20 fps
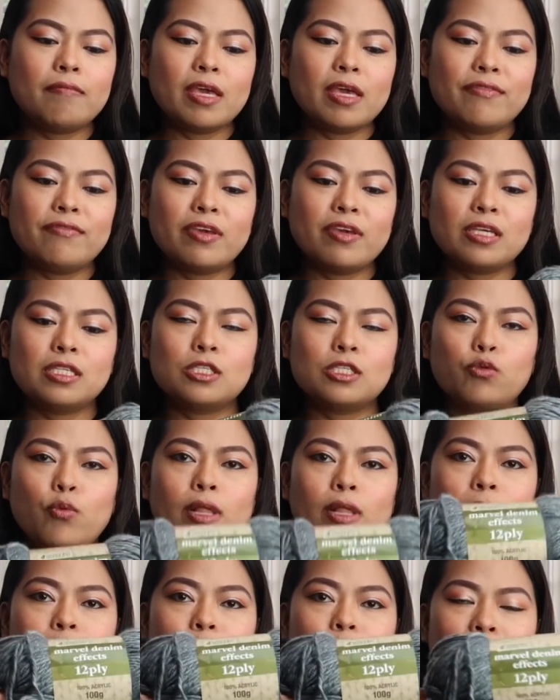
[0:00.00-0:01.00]
I-fix
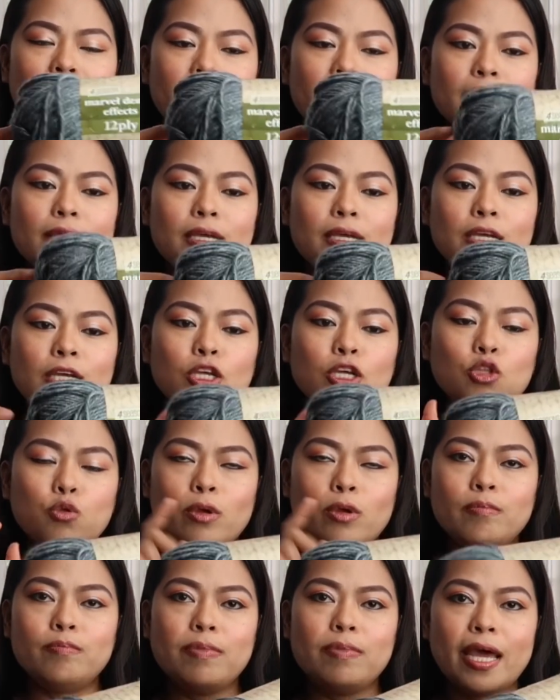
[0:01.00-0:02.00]
12-ply.
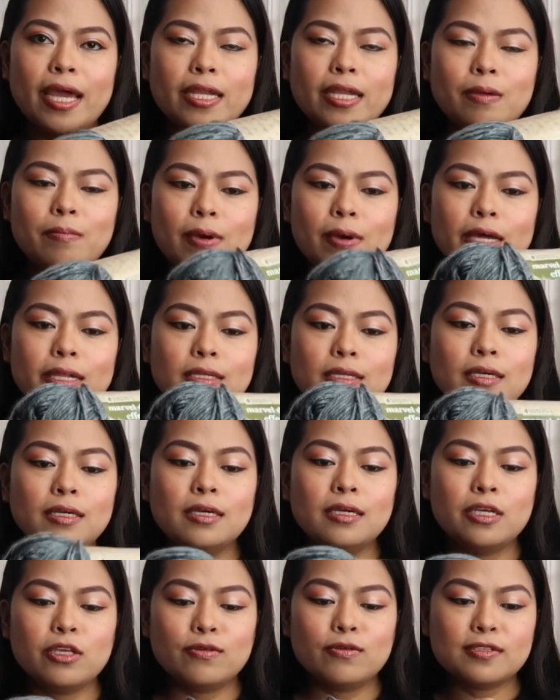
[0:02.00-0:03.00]
12-ply naman
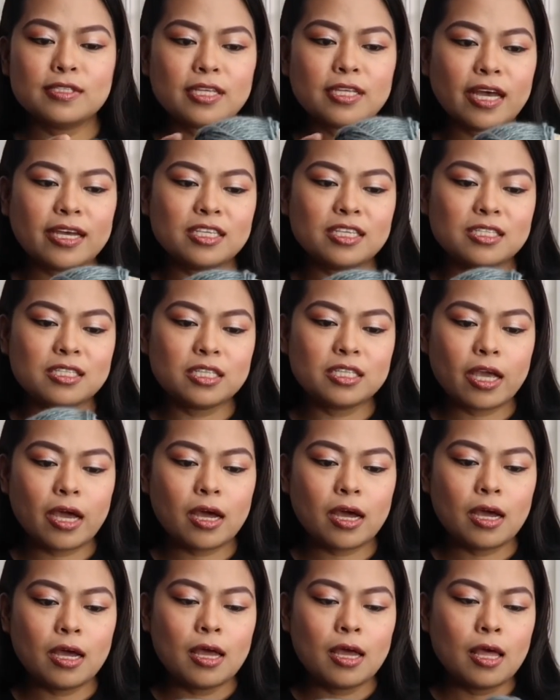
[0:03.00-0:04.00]
yung size
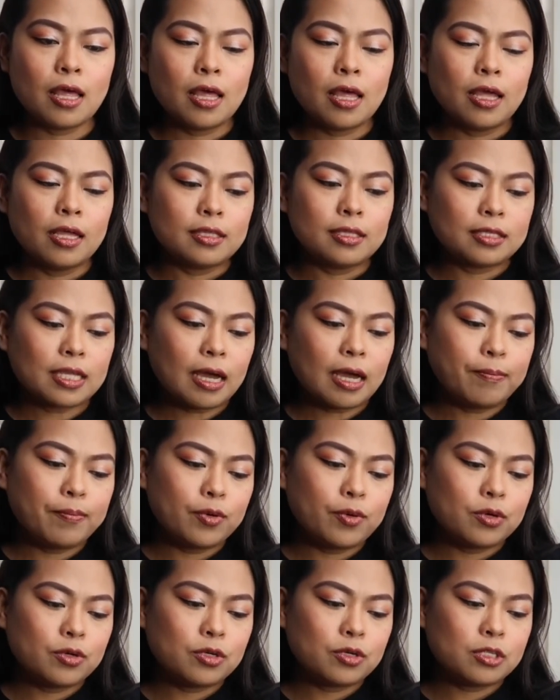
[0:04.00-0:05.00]
niya.
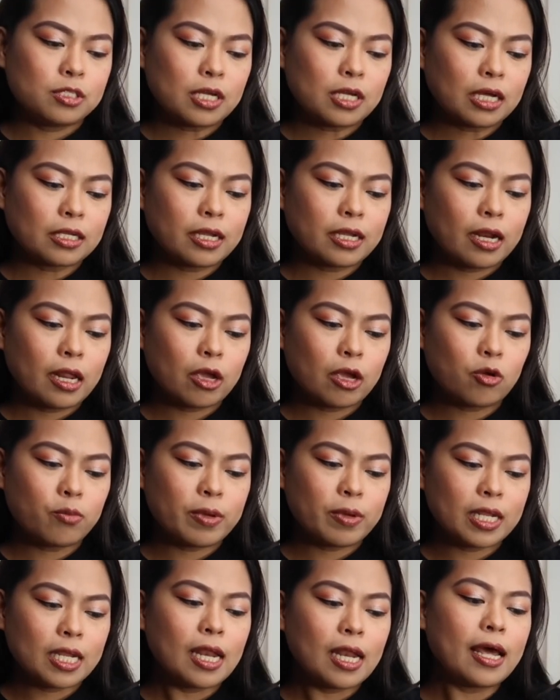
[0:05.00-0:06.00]
Tapos, ang
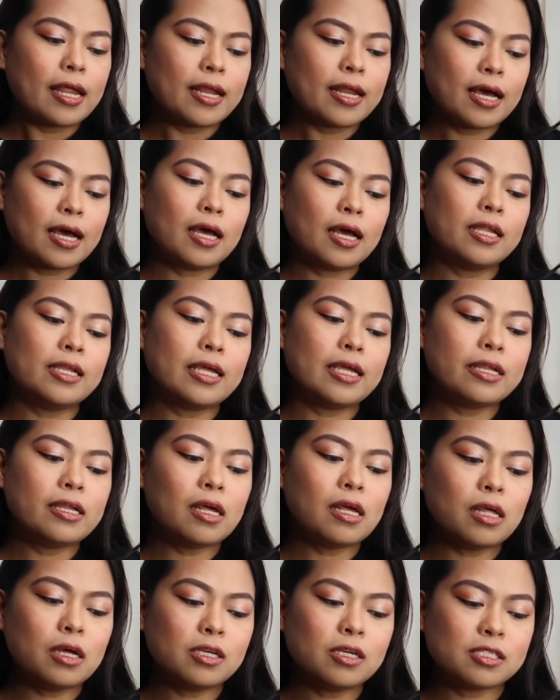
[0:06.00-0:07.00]
nirecommend nila na
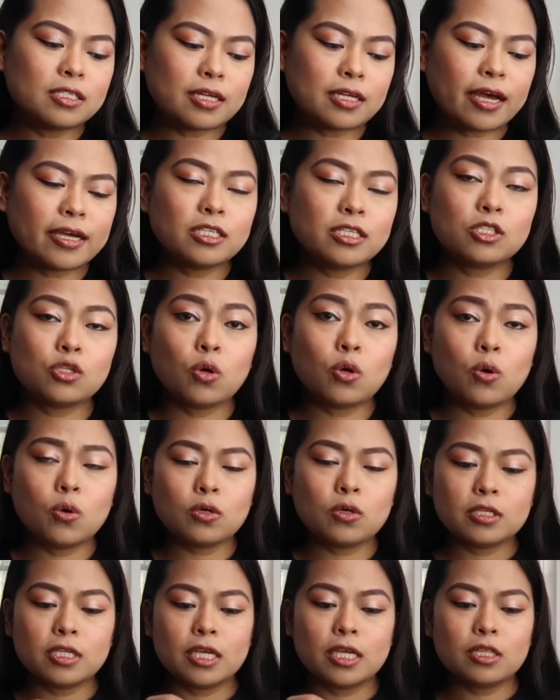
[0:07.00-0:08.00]
needle size
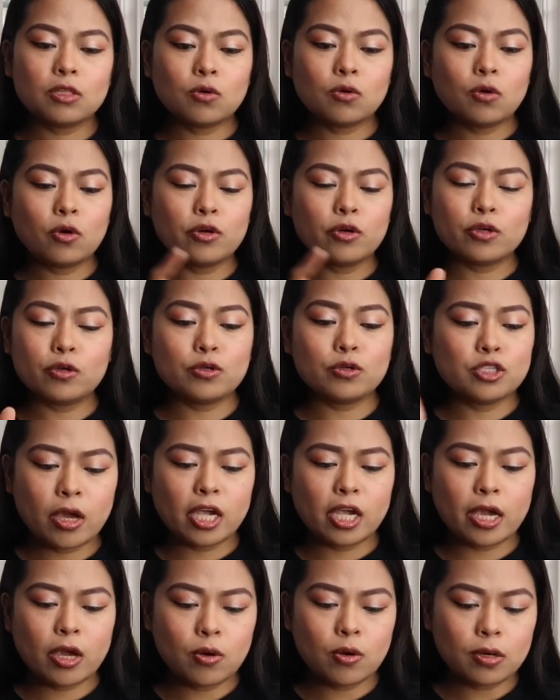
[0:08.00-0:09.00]
hook dito or
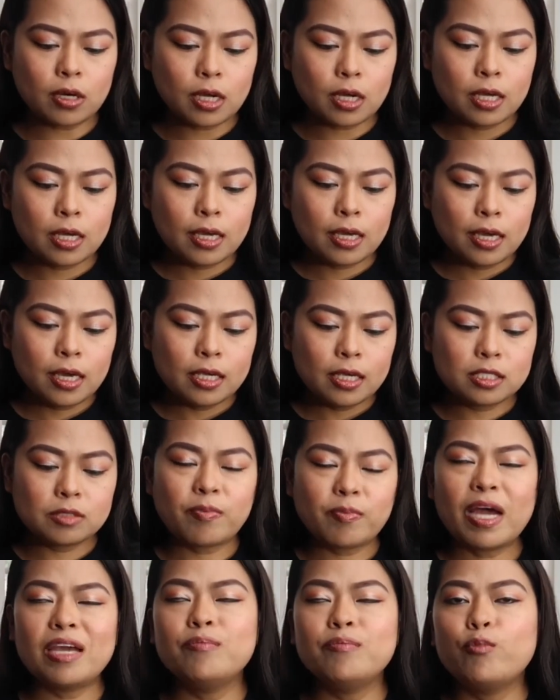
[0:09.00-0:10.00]
crochet hook is
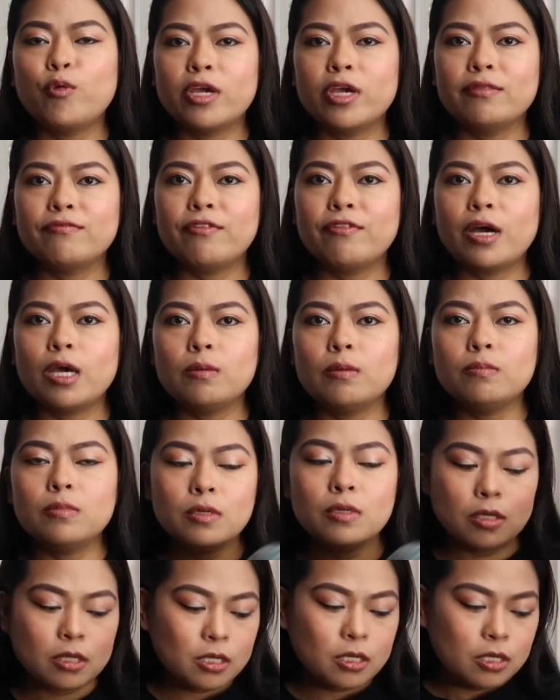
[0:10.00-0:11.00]
5.5.
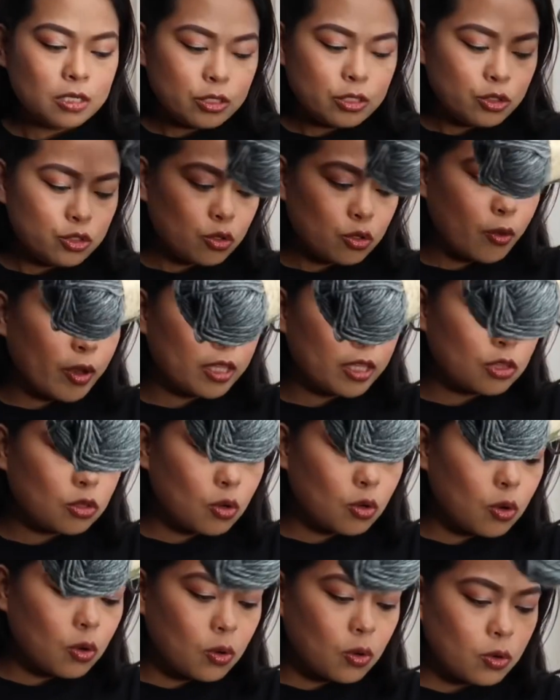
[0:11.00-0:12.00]
So,
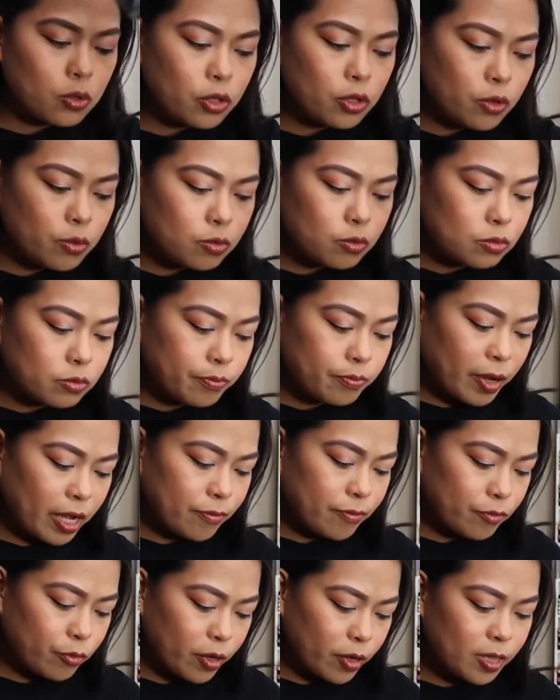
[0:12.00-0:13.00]
ito yung
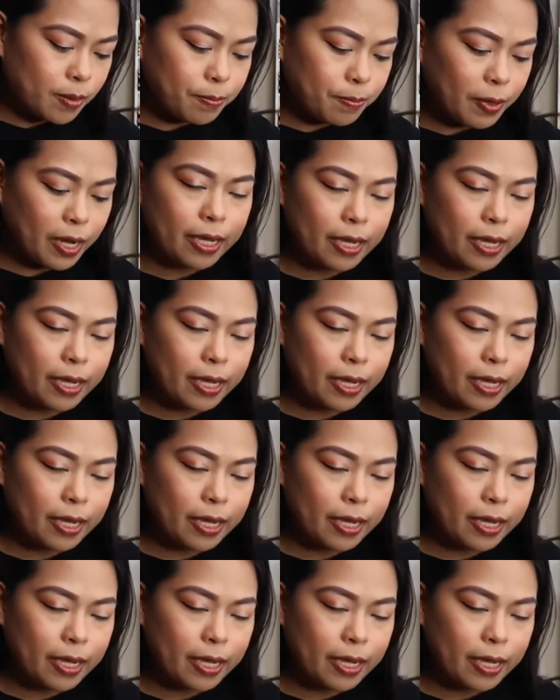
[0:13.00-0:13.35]
5.5.